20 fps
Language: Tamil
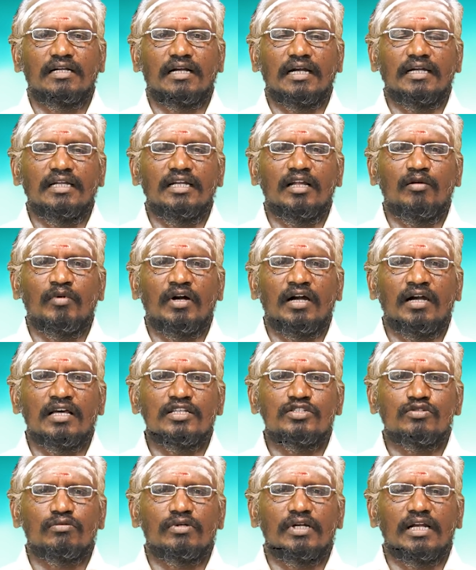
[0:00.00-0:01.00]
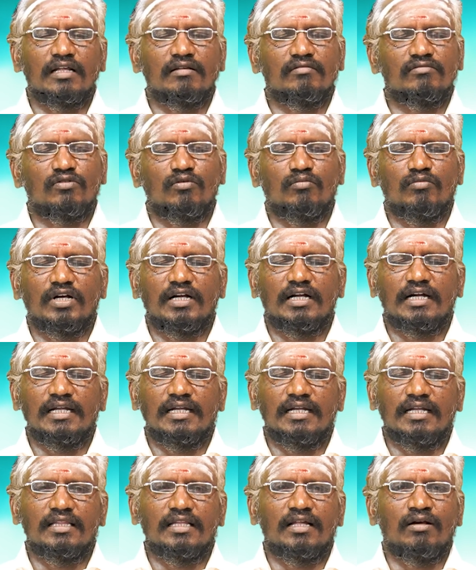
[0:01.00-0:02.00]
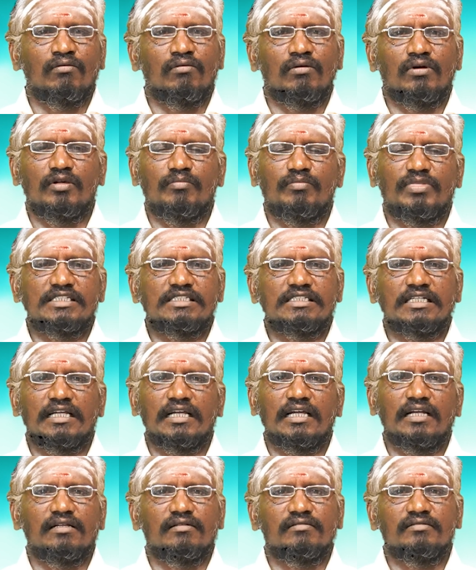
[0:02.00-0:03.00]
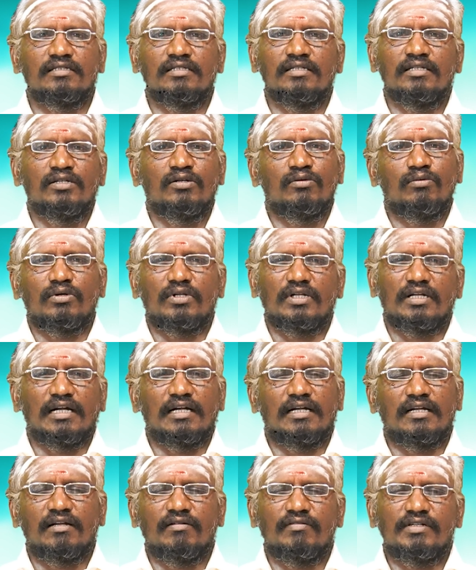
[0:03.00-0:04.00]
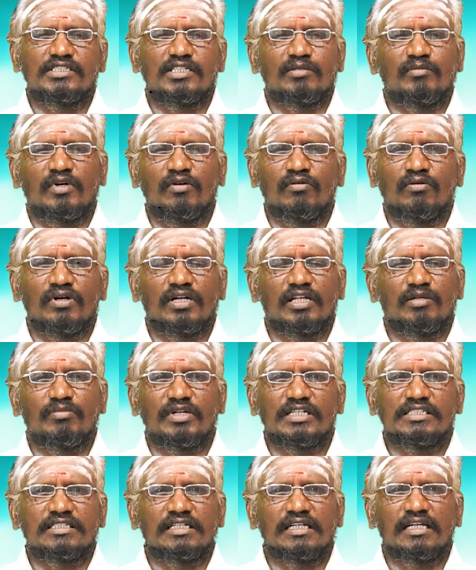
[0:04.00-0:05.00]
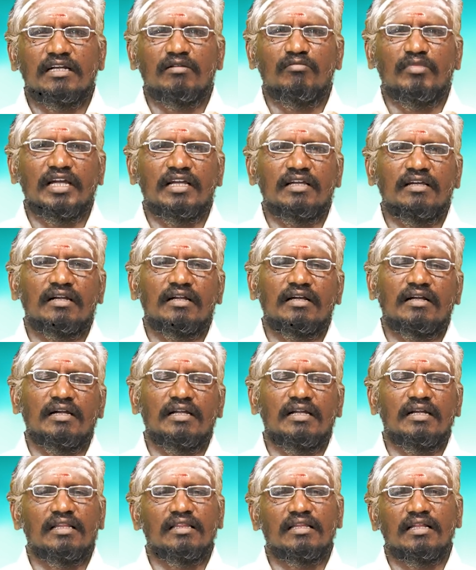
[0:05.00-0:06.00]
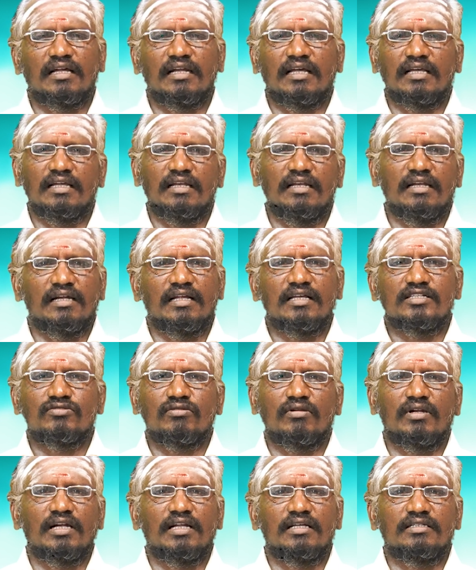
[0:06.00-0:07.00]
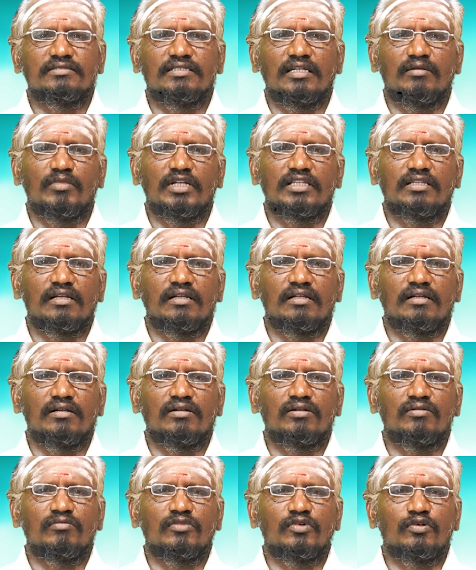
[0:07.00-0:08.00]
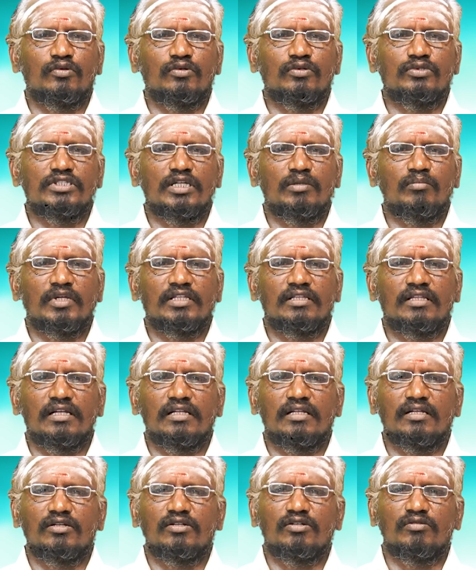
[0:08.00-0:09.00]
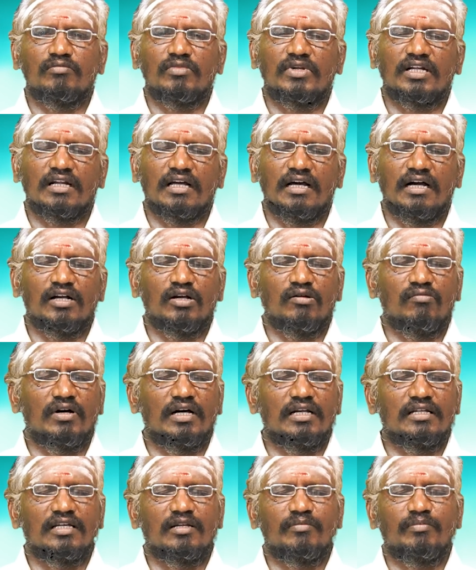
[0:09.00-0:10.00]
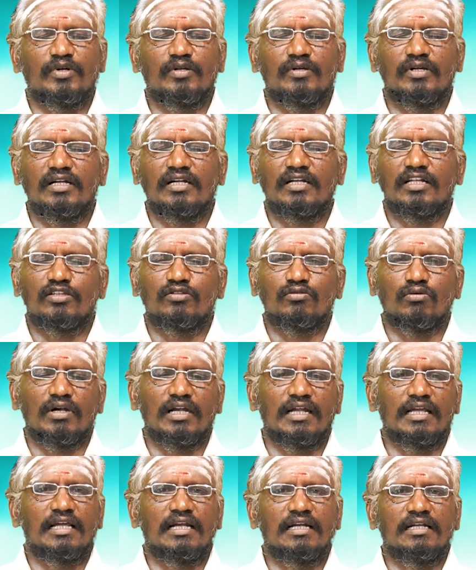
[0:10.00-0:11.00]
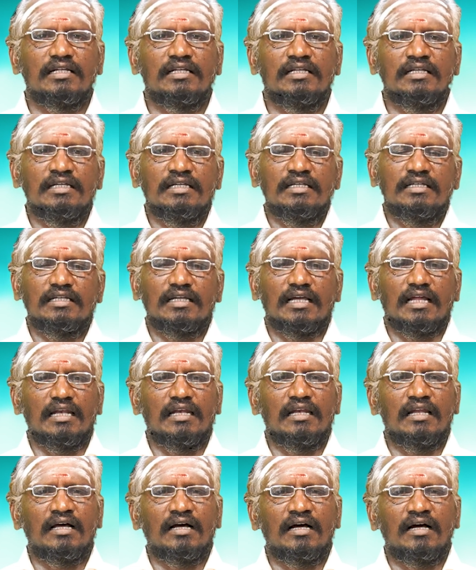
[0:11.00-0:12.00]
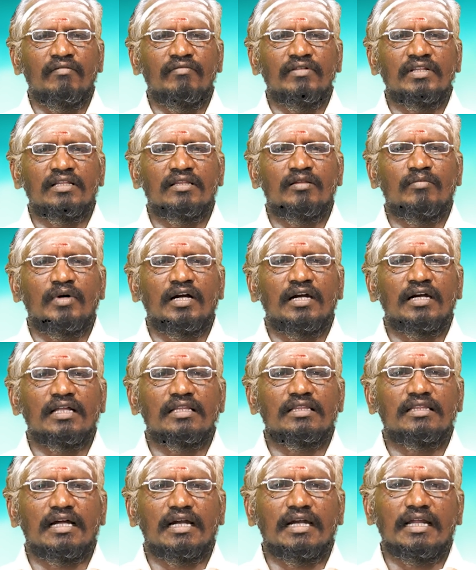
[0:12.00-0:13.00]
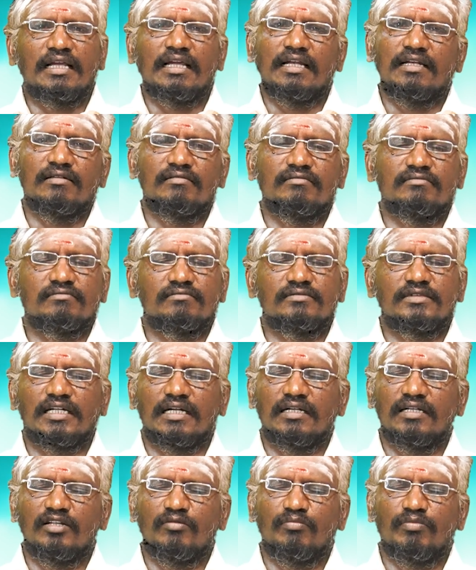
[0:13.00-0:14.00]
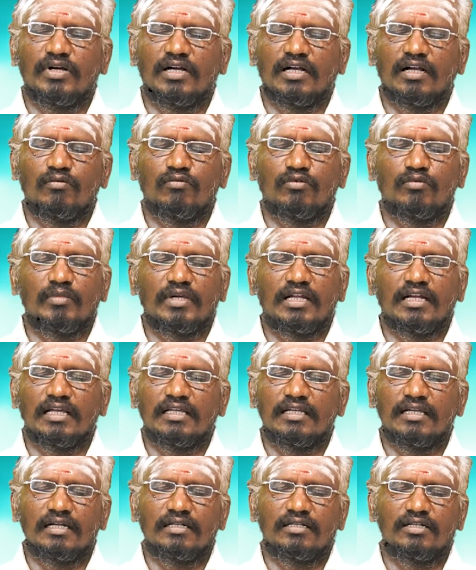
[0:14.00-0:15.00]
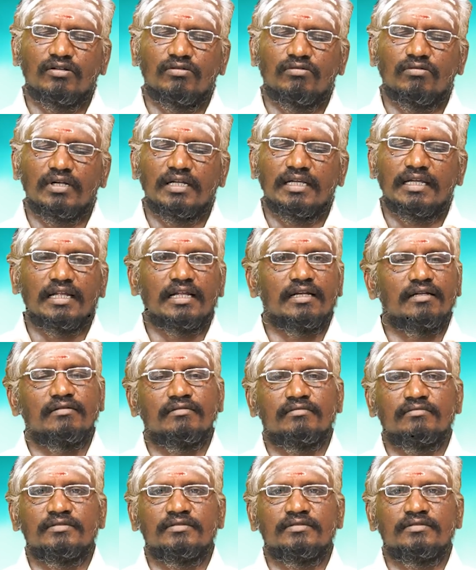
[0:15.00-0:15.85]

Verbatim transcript: கடினமான சூழ்நிலை ரொம்ப கடினம்தான் உங்களுடைய பிரச்சனைகள் ஒரு ரெண்டரை வருஷமாக உங்களுடைய பிரச்சனைகள் பயங்கர கடினம் தான் நான் இல்லைனே சொல்லலை ஜென்மத்தில் இருக்கும் குரு ஜென்மத்தில் இருக்கும் ராகுவால் ஏற்படுகின்ற தொல்லைகள் எல்லா விதத்துமான தடைகள் கண்டிப்பாக உண்மை நான் ஏற்றுக்கொள்கிறேன்